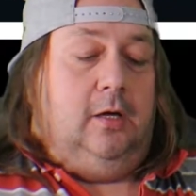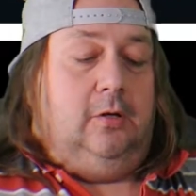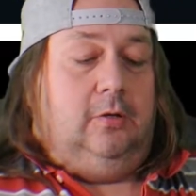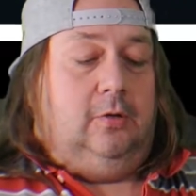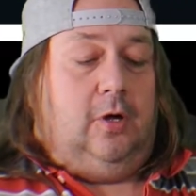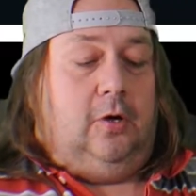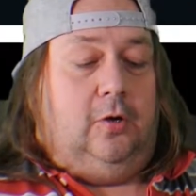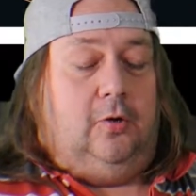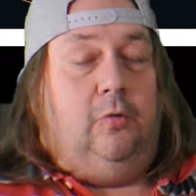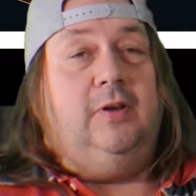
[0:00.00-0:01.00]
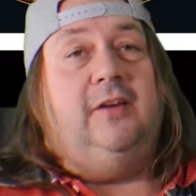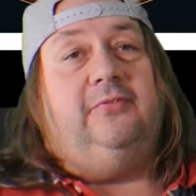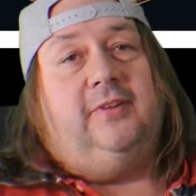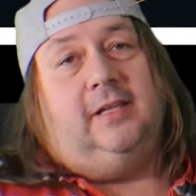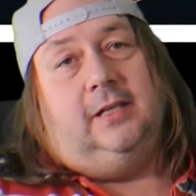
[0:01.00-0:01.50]
Euh, on a
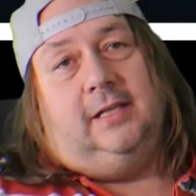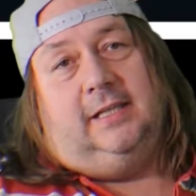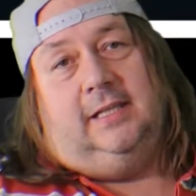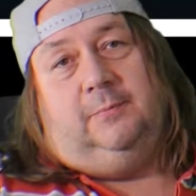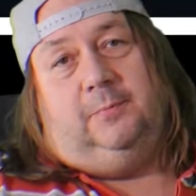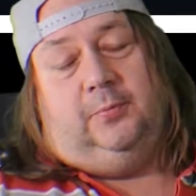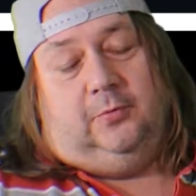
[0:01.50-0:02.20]
fait l'équipe